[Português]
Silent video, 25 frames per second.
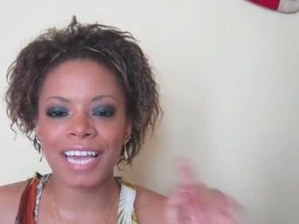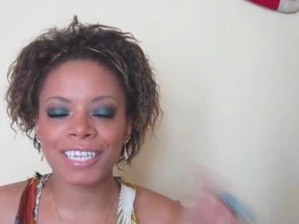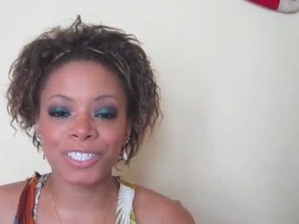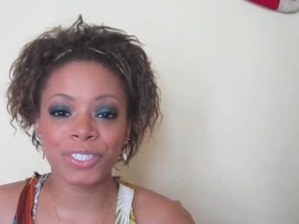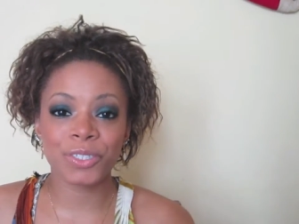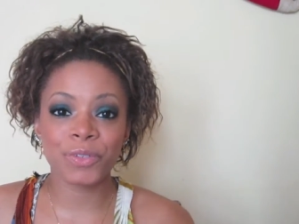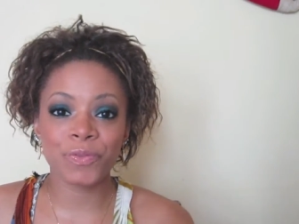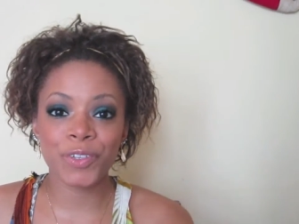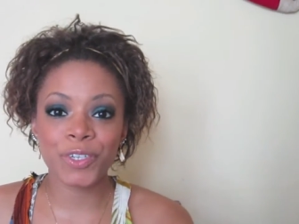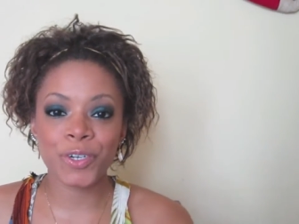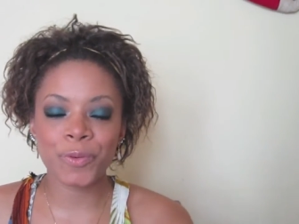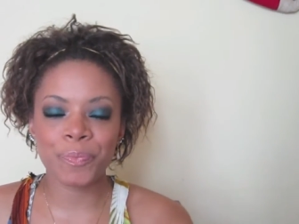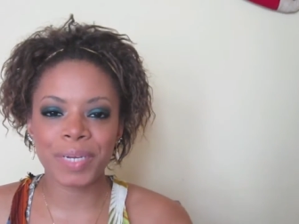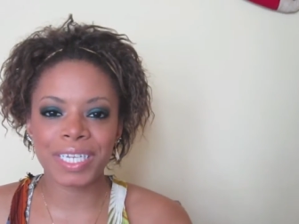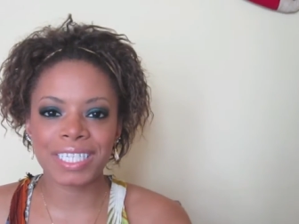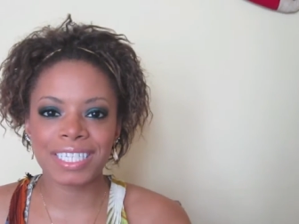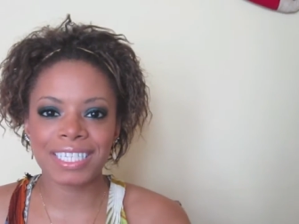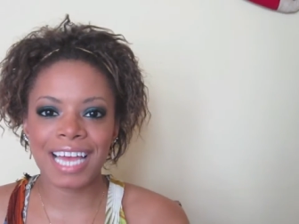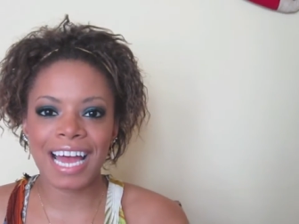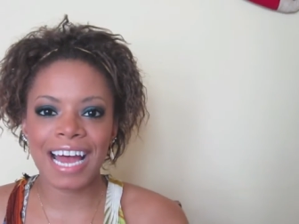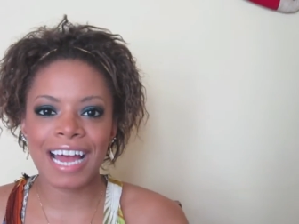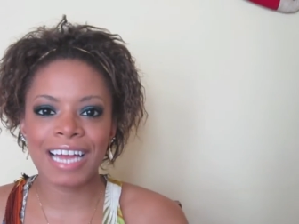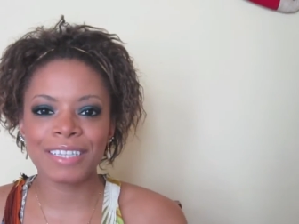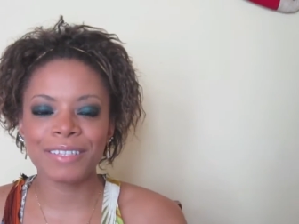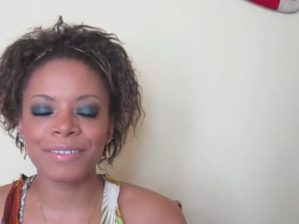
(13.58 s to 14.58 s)
do vídeo
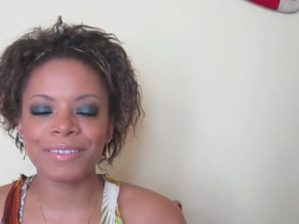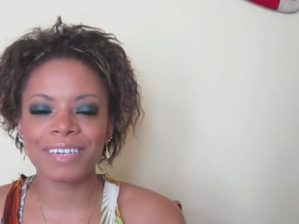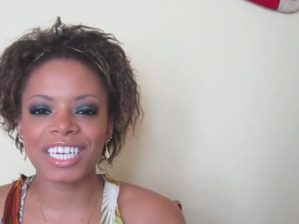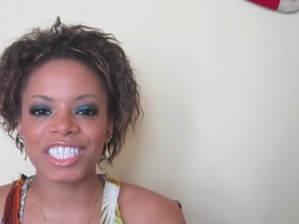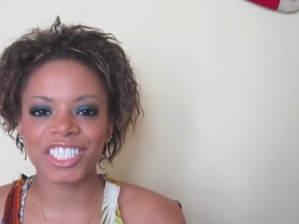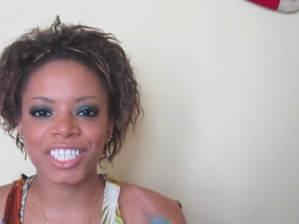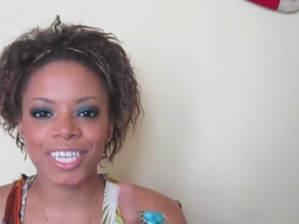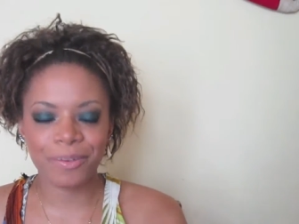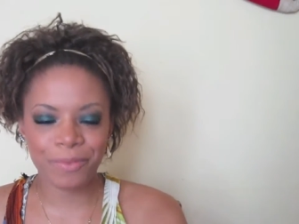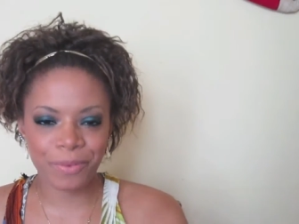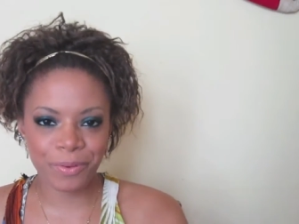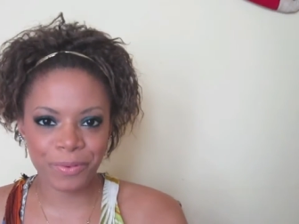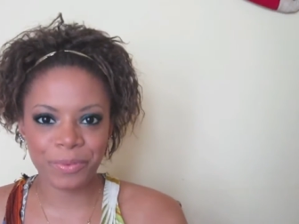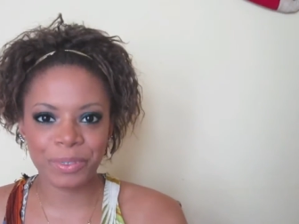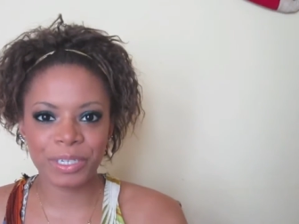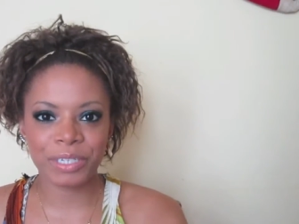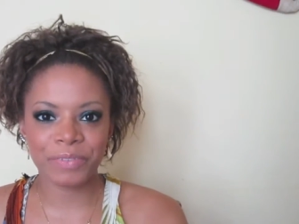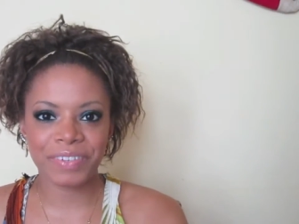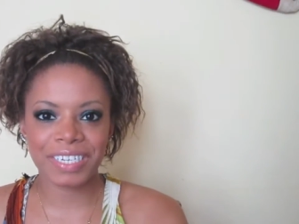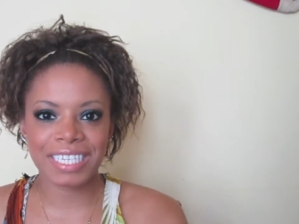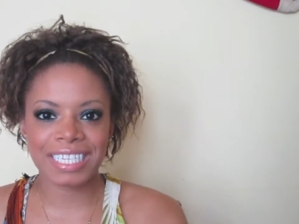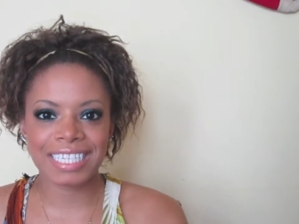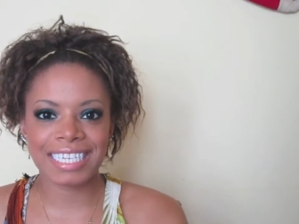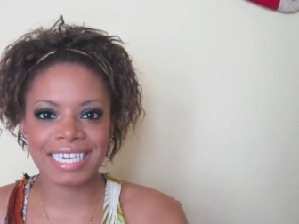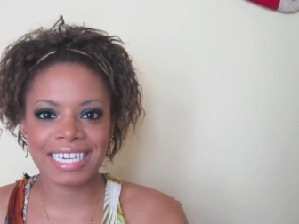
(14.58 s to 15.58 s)
passado, acharam que eu não ia
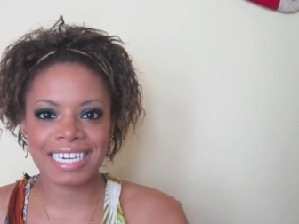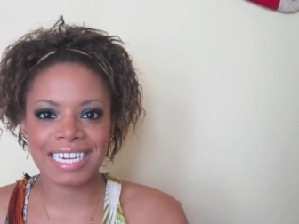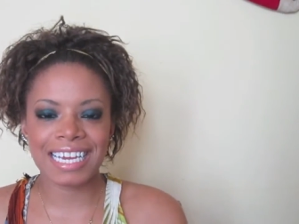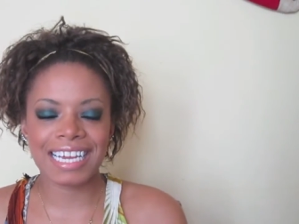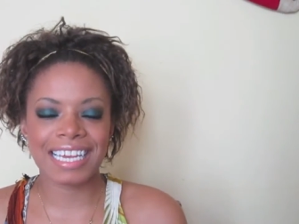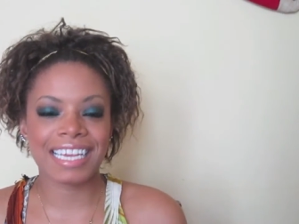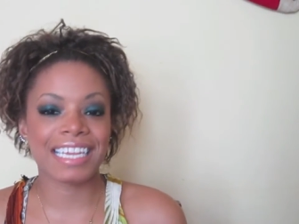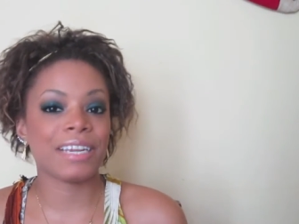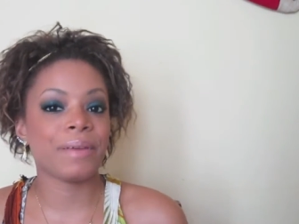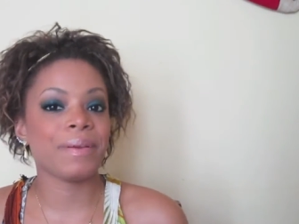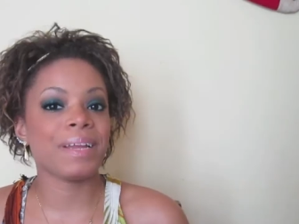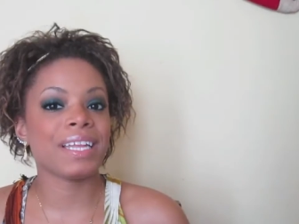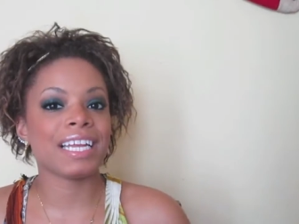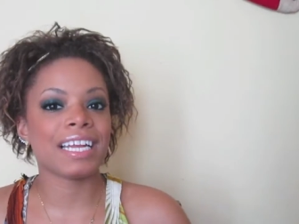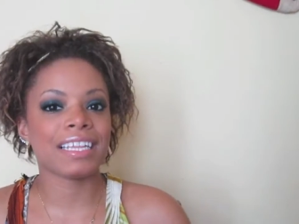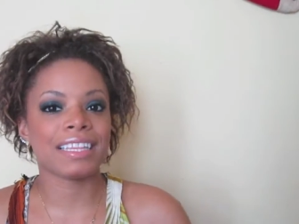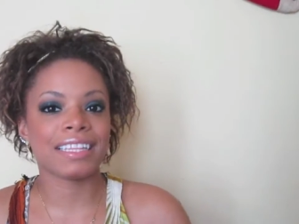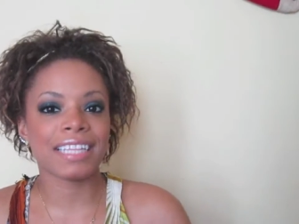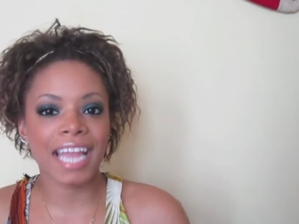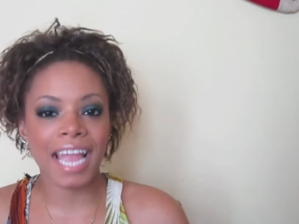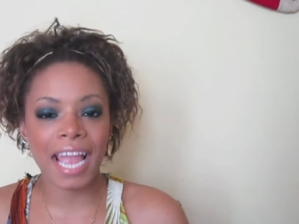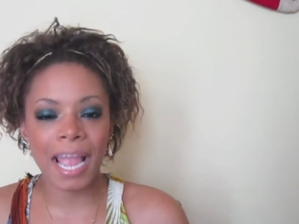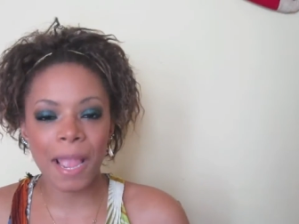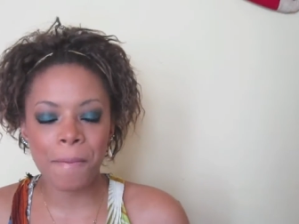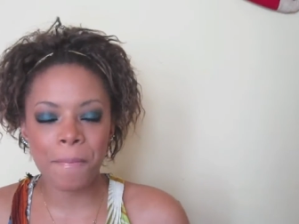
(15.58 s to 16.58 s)
fazer, né? Que não ia dar
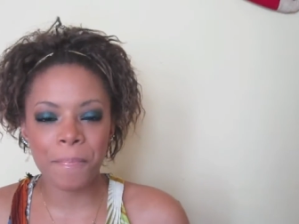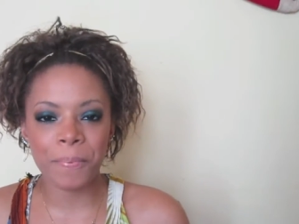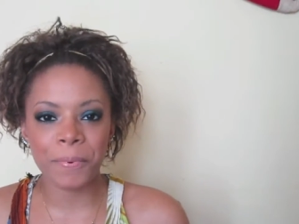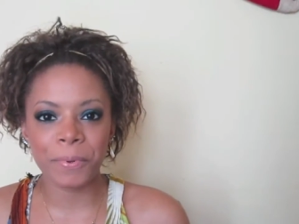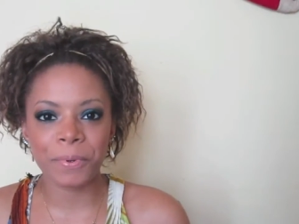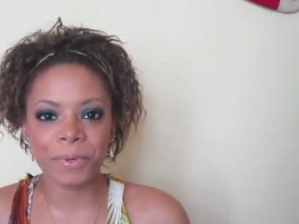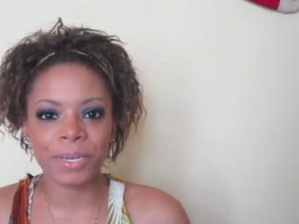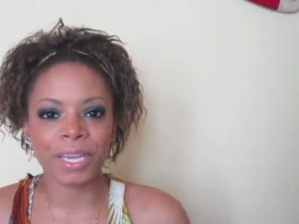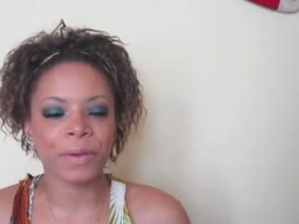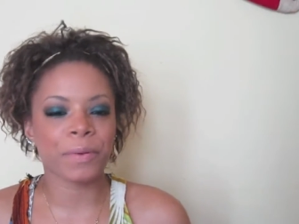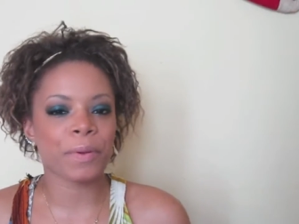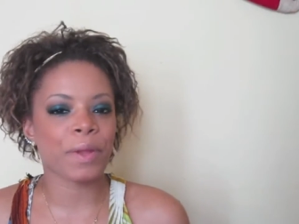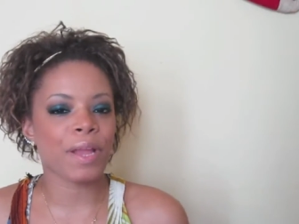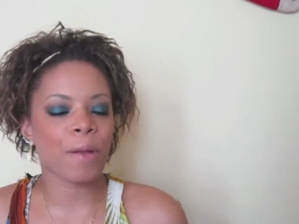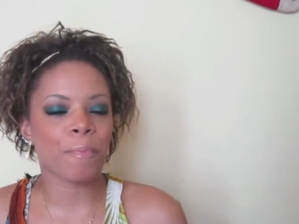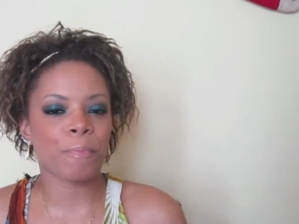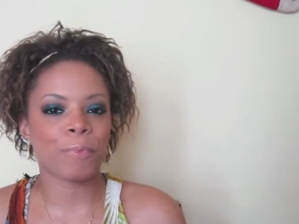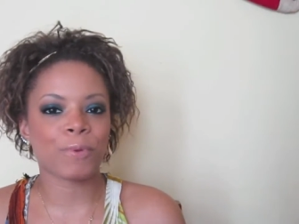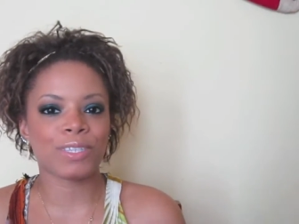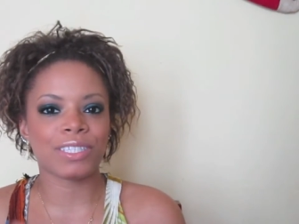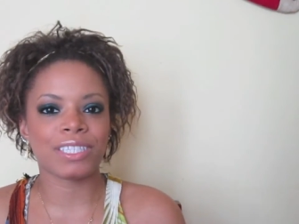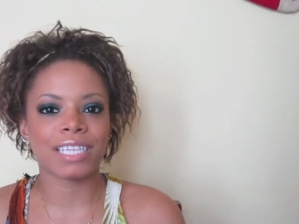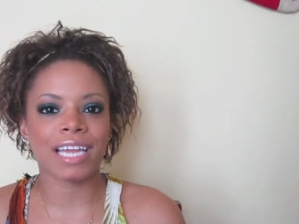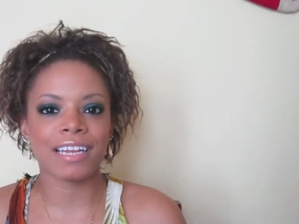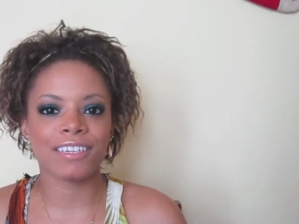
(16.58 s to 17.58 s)
tempo, que eu não ia
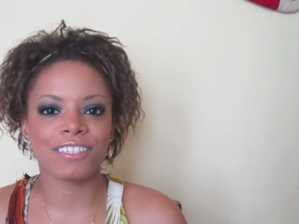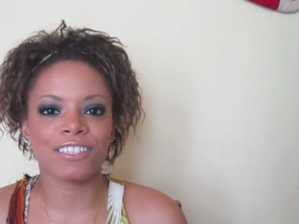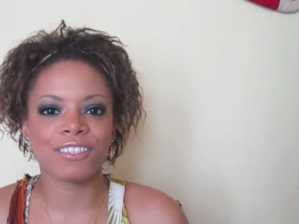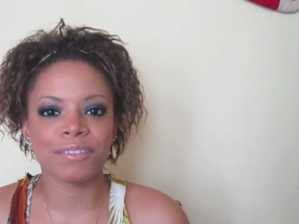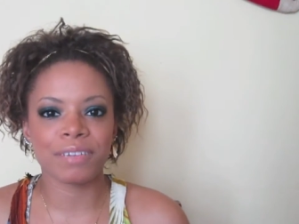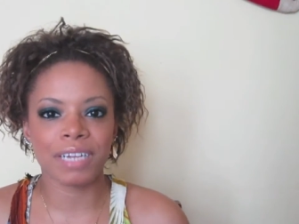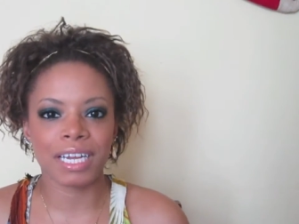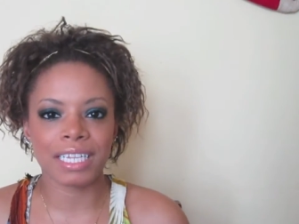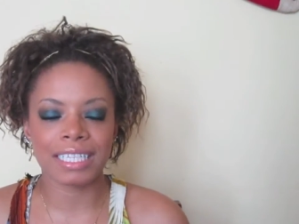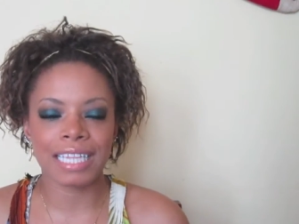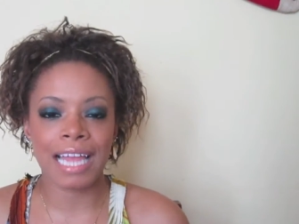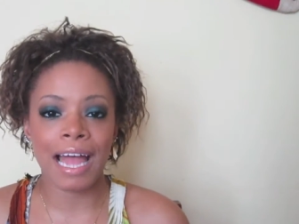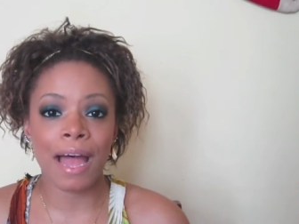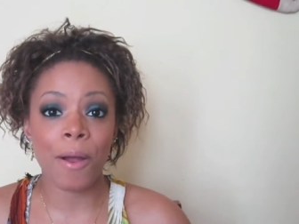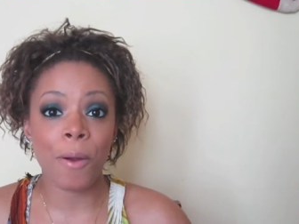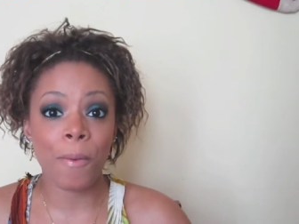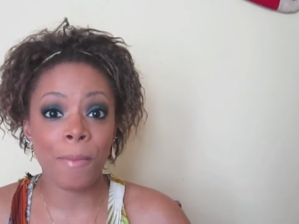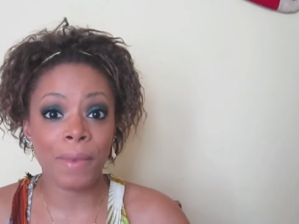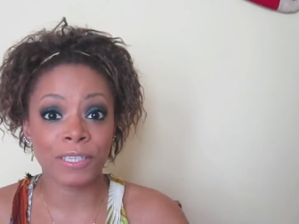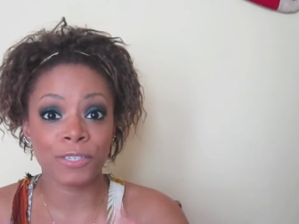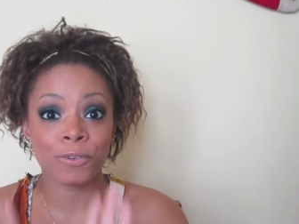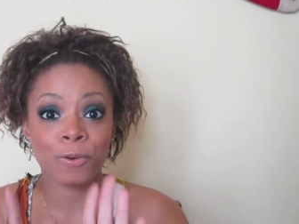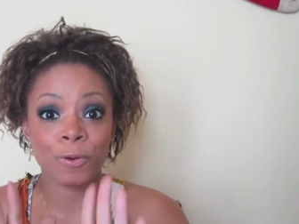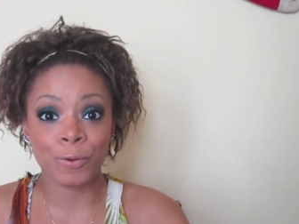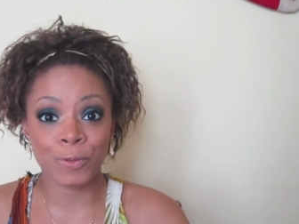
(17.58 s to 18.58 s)
postar antes do Natal,
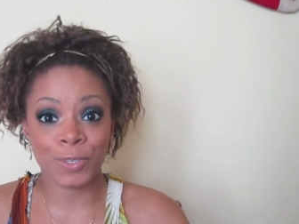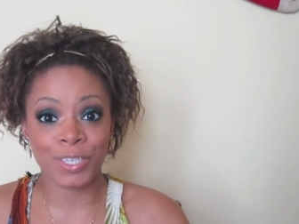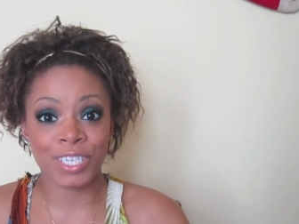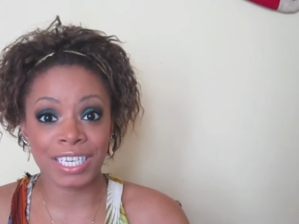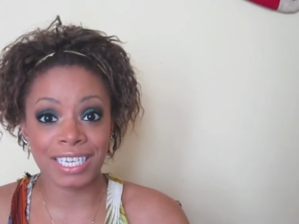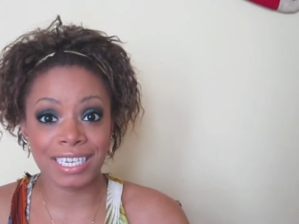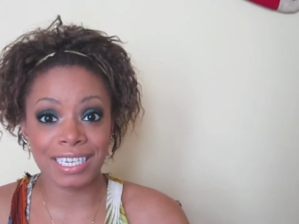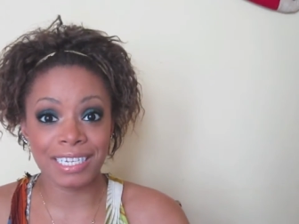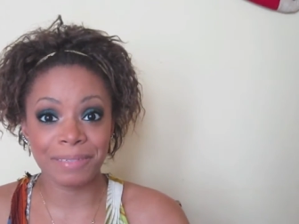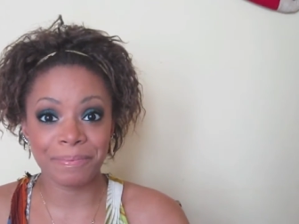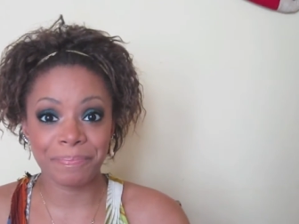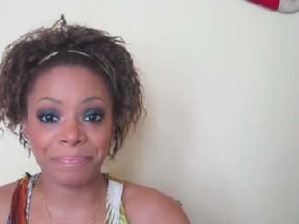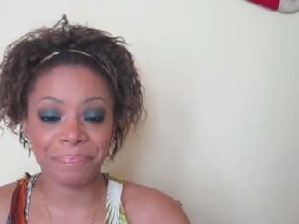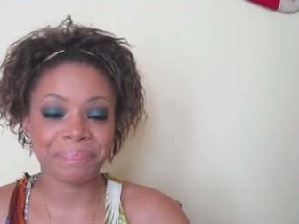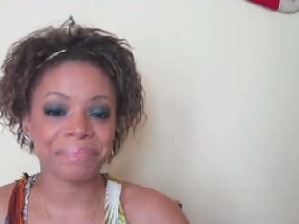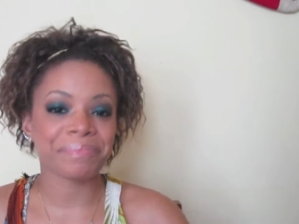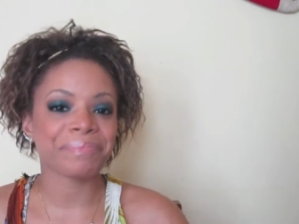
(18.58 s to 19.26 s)
mas eu consegui.